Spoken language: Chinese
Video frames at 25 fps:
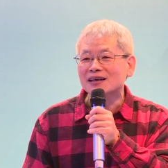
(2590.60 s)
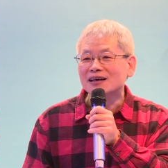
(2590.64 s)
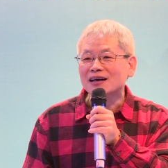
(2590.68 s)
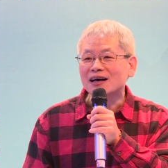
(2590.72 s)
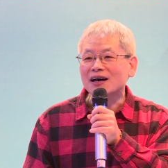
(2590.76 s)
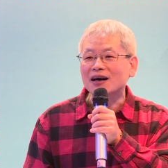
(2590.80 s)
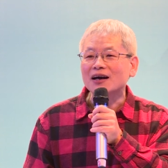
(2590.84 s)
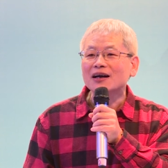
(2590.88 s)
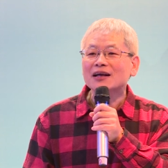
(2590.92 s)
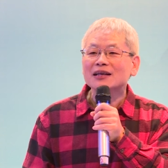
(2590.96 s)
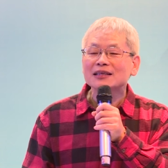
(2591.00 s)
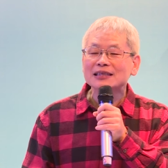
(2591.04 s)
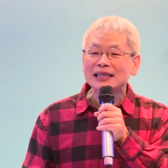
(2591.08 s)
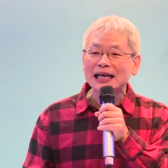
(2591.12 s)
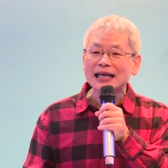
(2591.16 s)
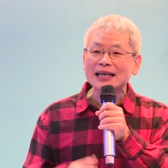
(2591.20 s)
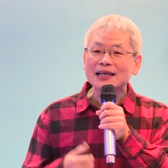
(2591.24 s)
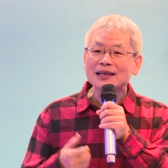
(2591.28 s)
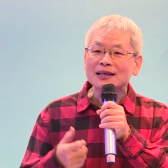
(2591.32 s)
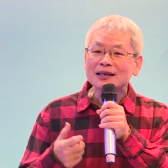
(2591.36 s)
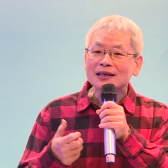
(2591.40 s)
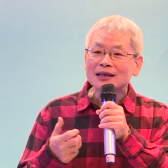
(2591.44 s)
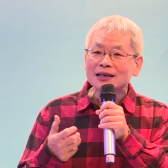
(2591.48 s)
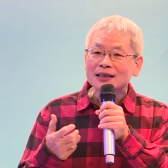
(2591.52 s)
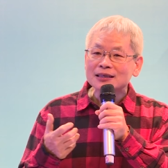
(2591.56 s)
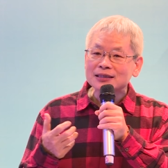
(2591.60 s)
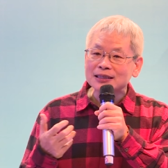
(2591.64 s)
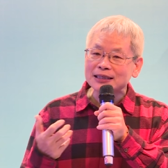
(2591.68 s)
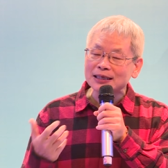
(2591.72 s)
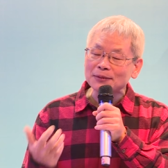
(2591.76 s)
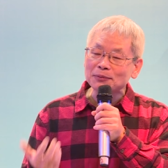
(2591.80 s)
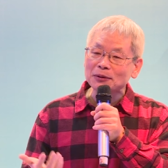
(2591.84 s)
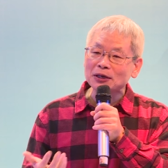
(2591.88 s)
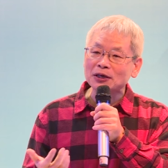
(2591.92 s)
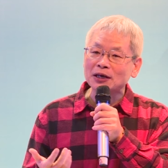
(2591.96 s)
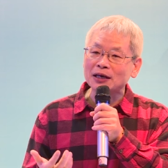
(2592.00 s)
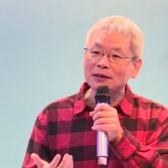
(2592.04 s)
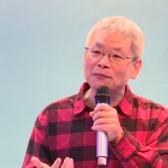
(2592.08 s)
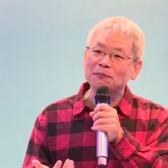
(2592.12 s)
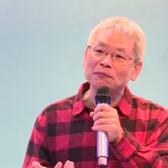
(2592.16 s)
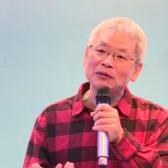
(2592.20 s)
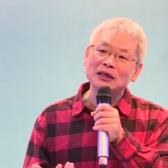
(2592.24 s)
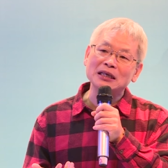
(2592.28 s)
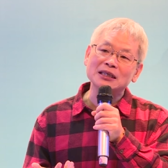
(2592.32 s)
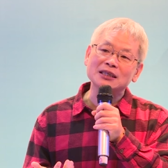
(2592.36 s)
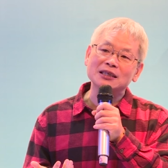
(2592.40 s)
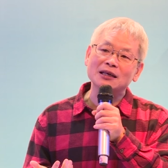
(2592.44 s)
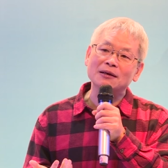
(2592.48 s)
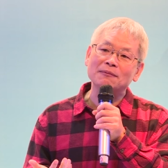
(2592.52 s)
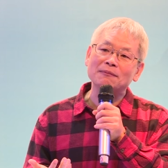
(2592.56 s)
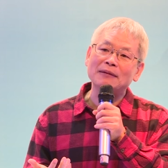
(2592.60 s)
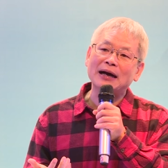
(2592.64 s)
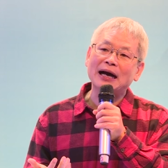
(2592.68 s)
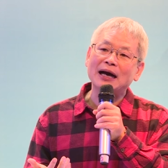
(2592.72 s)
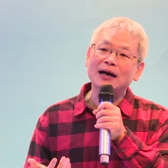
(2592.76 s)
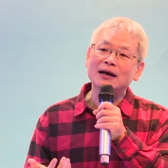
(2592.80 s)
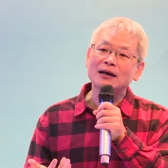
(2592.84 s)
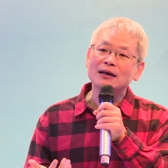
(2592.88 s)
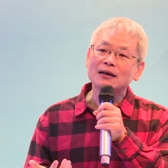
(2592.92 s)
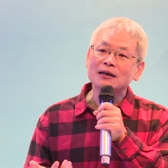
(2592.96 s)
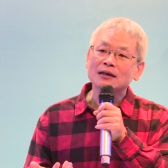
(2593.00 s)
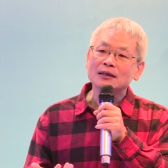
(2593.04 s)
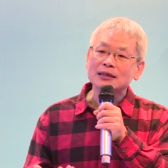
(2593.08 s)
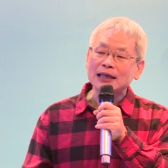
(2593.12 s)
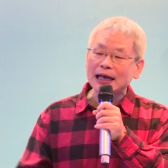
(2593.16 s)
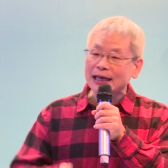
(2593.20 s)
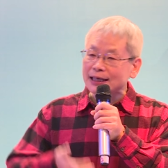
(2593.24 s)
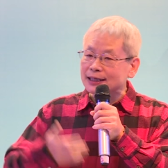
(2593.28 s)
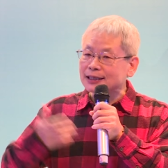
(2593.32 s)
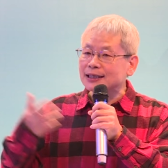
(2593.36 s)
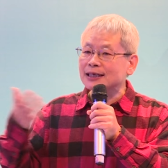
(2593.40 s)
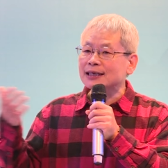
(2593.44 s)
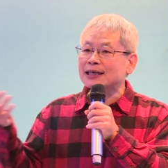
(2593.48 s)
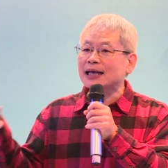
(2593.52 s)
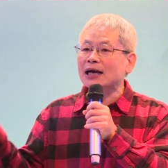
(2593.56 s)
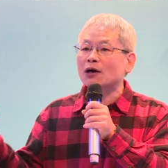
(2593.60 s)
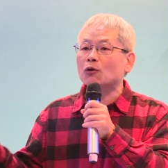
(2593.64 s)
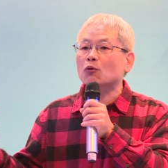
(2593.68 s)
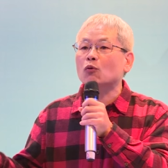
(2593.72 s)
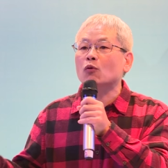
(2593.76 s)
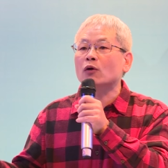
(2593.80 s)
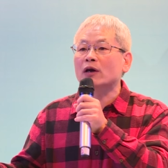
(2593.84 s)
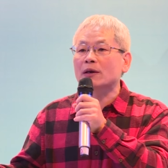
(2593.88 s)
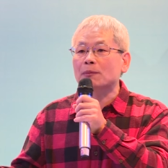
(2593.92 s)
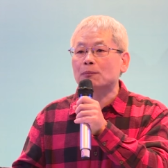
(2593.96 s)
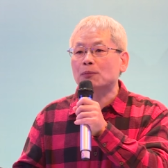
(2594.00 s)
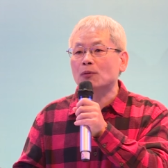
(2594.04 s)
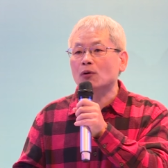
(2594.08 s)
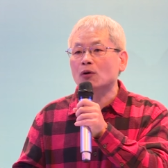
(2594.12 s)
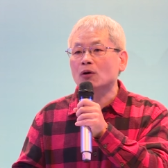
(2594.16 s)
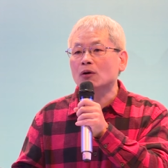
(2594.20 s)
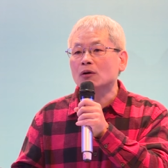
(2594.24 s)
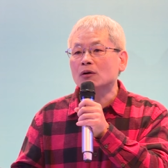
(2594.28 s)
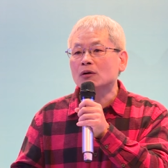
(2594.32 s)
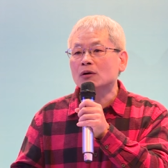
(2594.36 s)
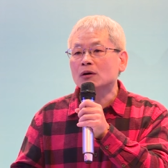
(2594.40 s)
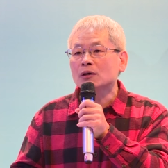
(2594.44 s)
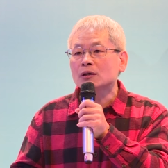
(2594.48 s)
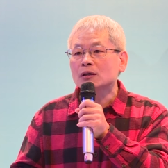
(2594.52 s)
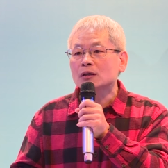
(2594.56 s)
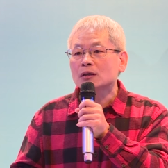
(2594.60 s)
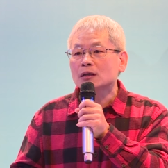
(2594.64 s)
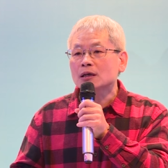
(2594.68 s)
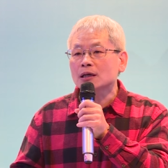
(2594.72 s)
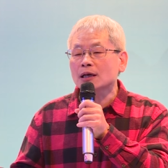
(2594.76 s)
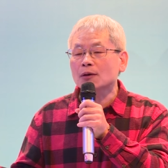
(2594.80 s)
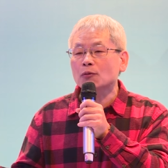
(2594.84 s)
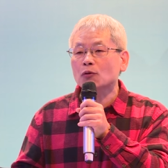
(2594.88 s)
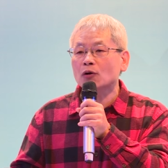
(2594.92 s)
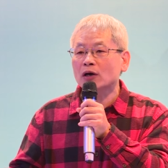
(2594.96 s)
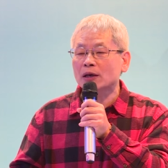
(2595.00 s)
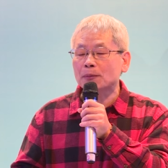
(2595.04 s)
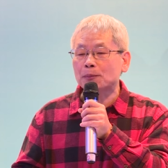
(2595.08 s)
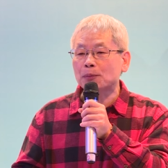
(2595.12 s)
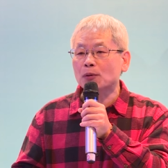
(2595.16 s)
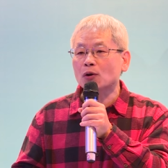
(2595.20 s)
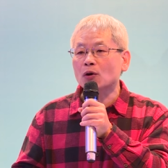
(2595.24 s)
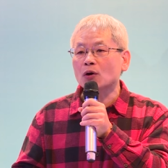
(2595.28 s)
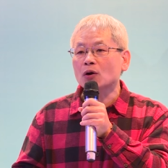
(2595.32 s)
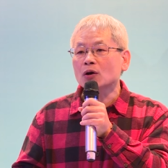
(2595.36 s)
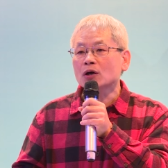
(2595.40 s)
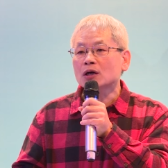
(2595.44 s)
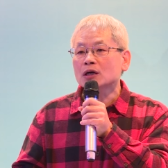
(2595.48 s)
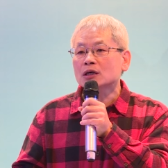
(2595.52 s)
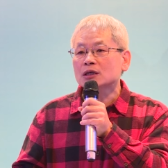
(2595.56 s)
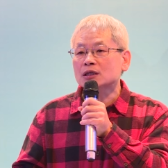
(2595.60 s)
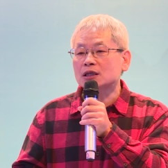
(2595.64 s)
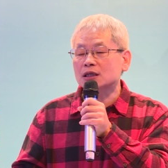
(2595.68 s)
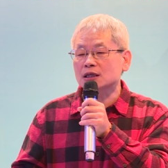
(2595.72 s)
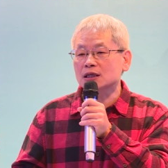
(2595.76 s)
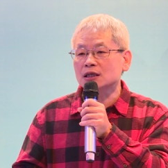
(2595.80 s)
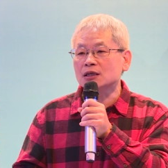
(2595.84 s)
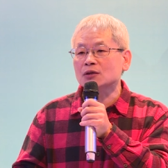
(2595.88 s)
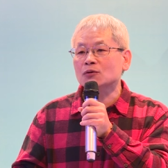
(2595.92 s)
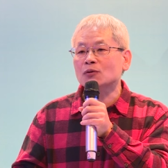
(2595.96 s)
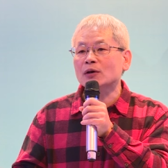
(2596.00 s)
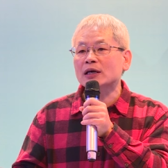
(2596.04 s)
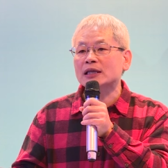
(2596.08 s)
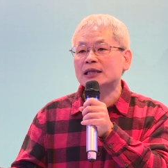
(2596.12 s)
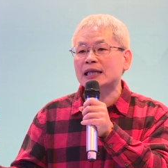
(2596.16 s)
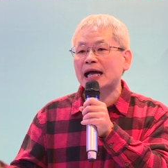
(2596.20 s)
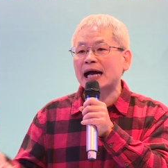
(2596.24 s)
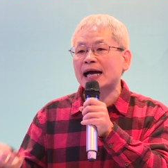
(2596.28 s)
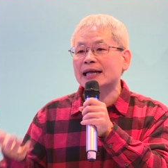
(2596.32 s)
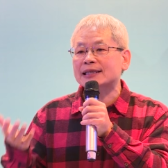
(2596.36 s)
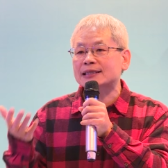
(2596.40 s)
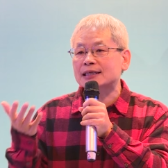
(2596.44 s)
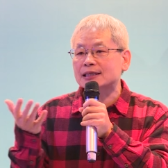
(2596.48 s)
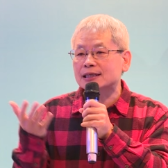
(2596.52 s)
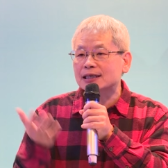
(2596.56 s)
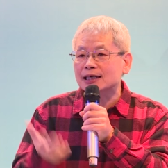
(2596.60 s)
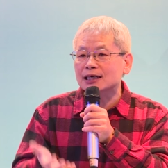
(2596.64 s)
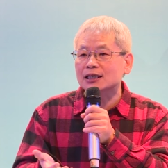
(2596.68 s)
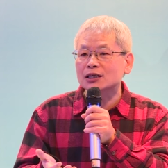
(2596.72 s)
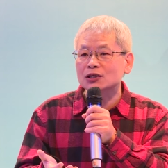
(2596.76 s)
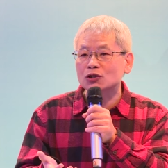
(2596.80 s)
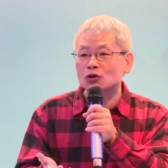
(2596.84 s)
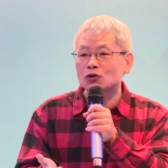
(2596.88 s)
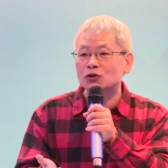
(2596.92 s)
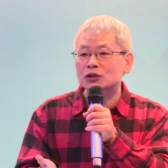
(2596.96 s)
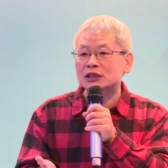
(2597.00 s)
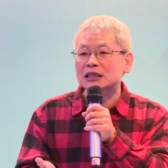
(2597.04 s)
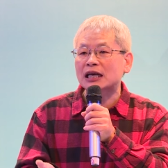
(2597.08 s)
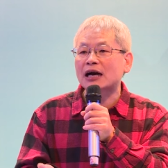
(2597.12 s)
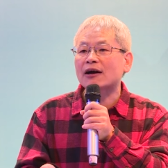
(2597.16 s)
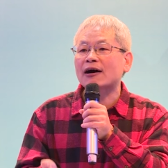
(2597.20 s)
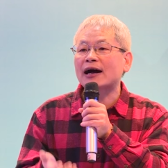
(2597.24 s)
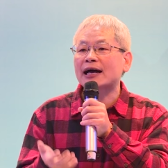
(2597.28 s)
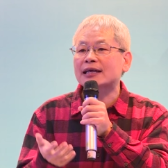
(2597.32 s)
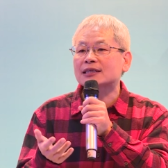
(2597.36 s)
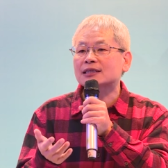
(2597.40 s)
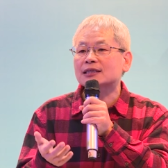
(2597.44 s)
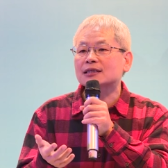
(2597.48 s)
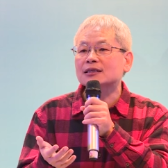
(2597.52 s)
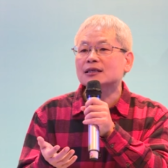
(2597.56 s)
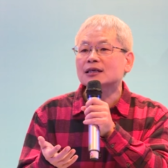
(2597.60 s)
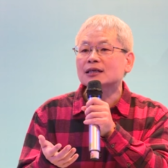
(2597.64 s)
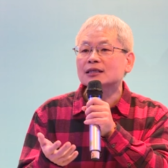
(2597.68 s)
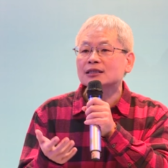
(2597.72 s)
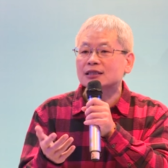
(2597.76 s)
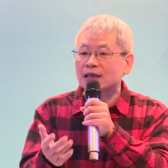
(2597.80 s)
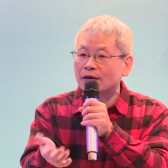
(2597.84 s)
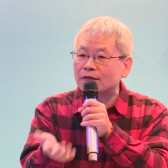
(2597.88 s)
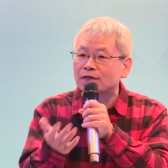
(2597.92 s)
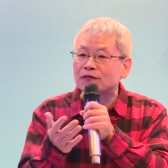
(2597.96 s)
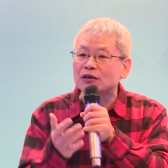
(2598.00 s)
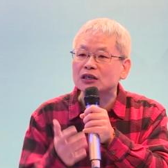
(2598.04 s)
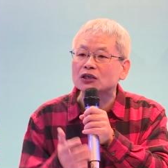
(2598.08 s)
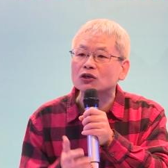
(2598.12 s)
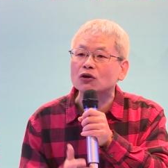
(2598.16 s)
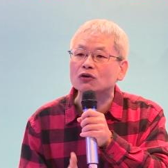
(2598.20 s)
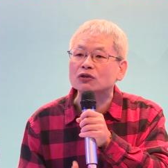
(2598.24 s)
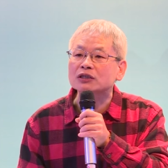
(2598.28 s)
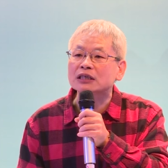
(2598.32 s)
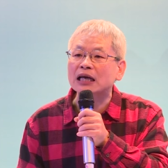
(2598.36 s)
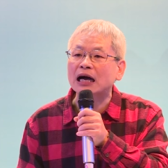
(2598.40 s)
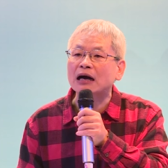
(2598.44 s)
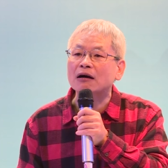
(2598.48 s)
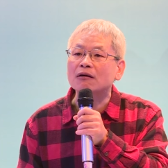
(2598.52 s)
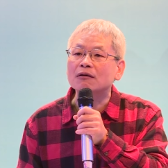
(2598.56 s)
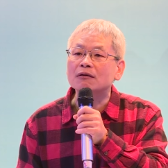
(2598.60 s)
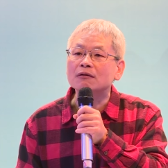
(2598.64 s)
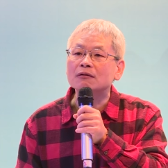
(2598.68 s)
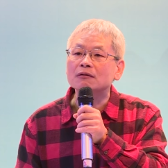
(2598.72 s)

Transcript: 啊，但这么很明显嘛，他一定要微波。那微波是因为它的热有效还是成分有效？